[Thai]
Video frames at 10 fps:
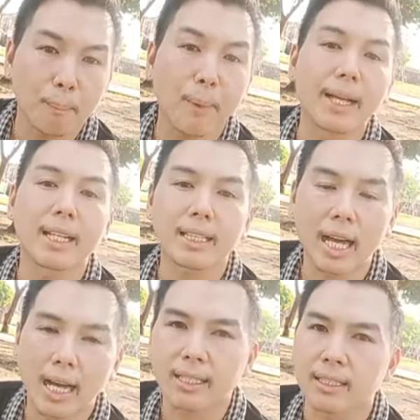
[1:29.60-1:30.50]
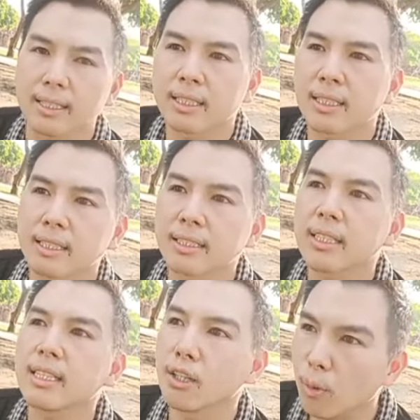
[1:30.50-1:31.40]
ไปในทาง
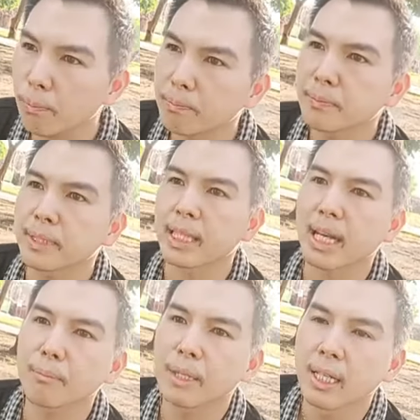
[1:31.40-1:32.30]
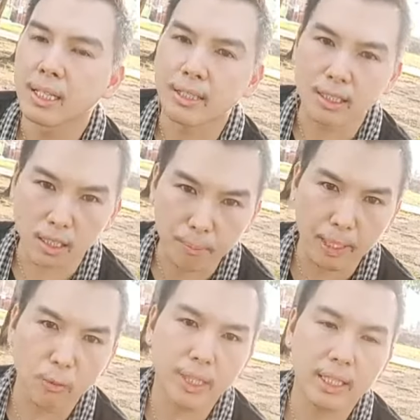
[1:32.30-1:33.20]
ที่ลบนะครับแต่เสือเป
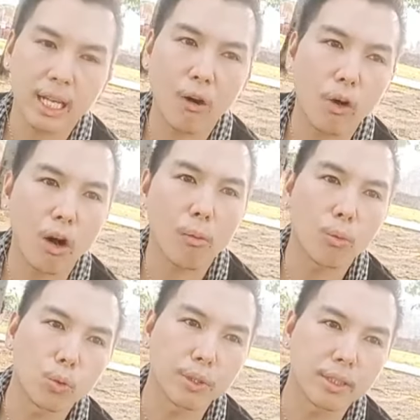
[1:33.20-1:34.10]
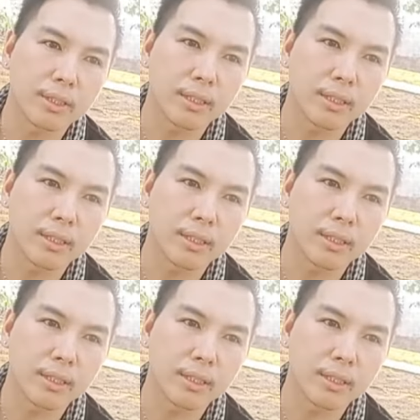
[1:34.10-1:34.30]
ล่งวันนี้เอาข้อมูล